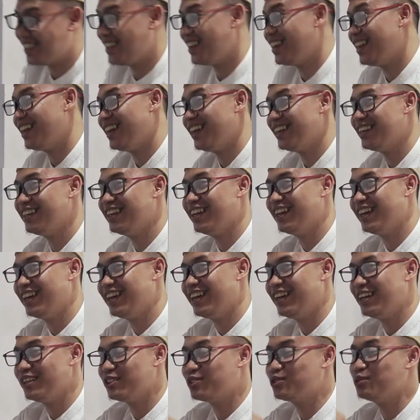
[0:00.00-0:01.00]
Sekarang ada
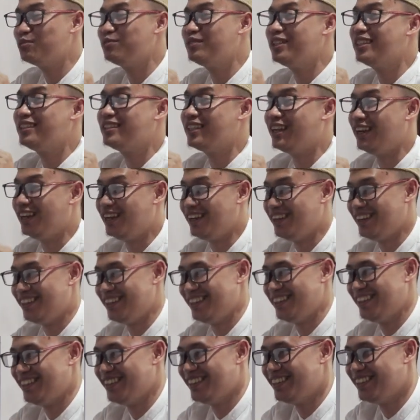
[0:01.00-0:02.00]
subtitle
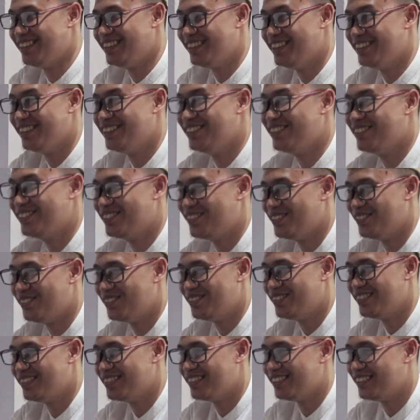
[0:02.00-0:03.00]
ya, di okay. YouTube.
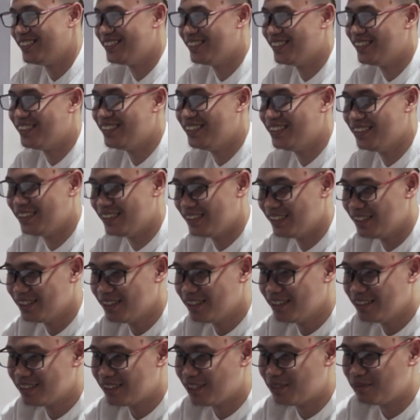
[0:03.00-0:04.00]
Ya, okay. Jadi
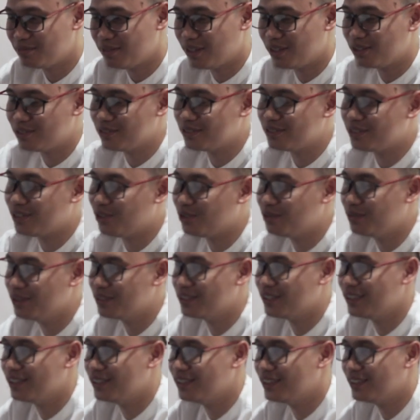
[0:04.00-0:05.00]
tanpa harus tahu
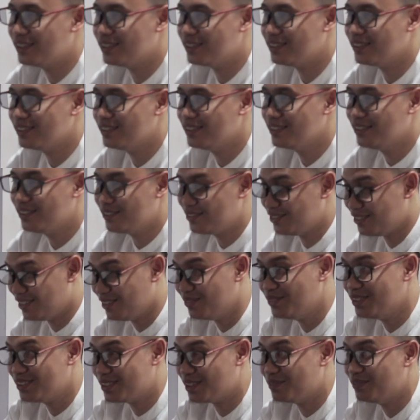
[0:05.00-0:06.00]
bahasa Inggris sudah
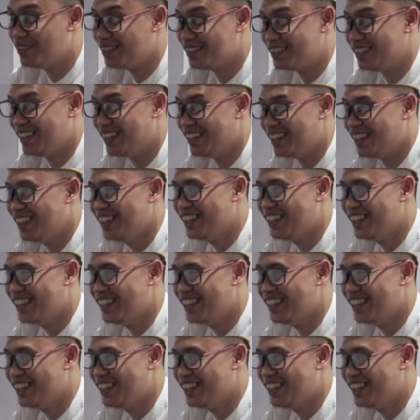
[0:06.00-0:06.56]
bisa baca.